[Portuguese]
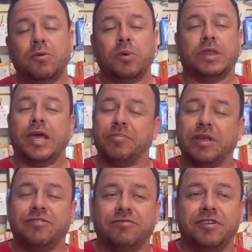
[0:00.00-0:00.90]
O tempo
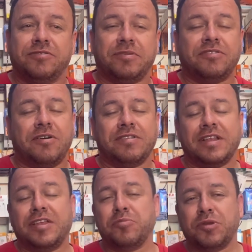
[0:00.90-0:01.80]
tá difícil, pessoal, não tá
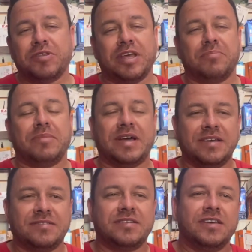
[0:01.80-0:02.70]
tendo muito tempo
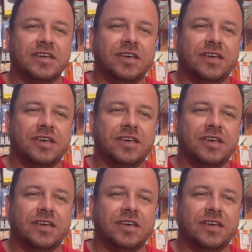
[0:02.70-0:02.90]
Mas